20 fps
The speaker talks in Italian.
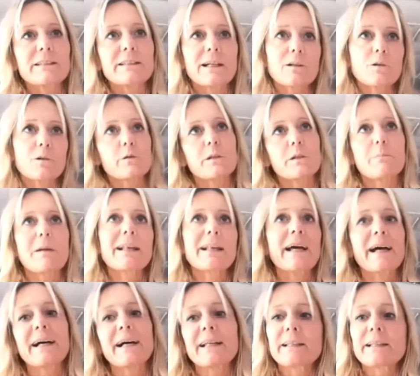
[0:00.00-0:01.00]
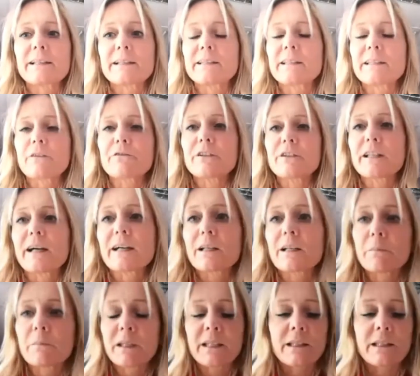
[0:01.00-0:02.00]
così banale di
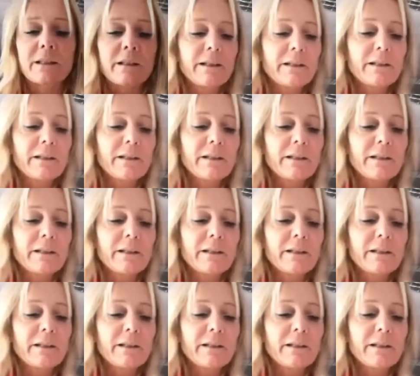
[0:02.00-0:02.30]
affidarmi